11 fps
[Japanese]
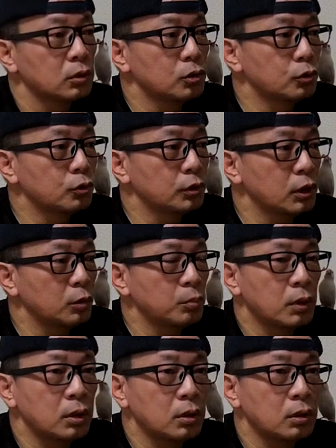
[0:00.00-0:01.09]
ちょっとね、
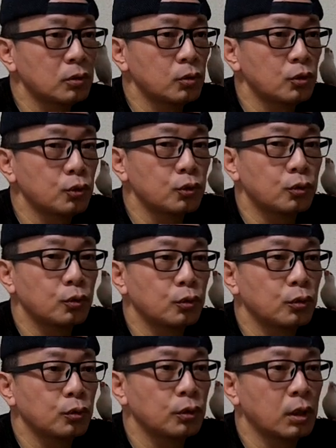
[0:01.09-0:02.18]
今の状
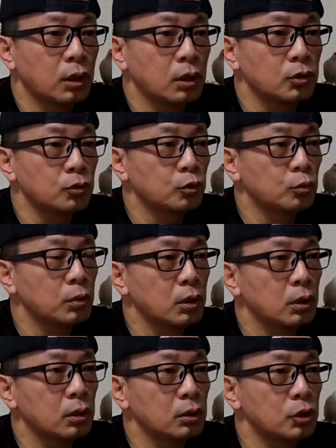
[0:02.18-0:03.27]
況が、その
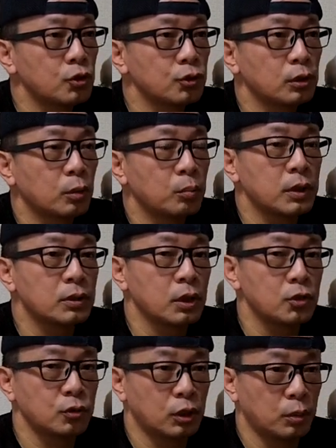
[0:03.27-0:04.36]
まあ、2週間前、
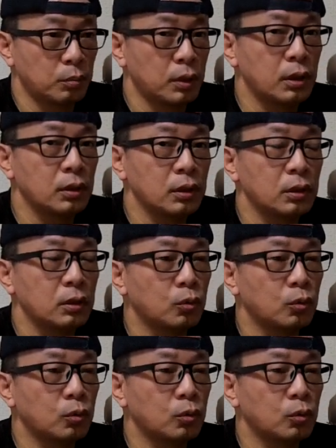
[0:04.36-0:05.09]
3週間前に、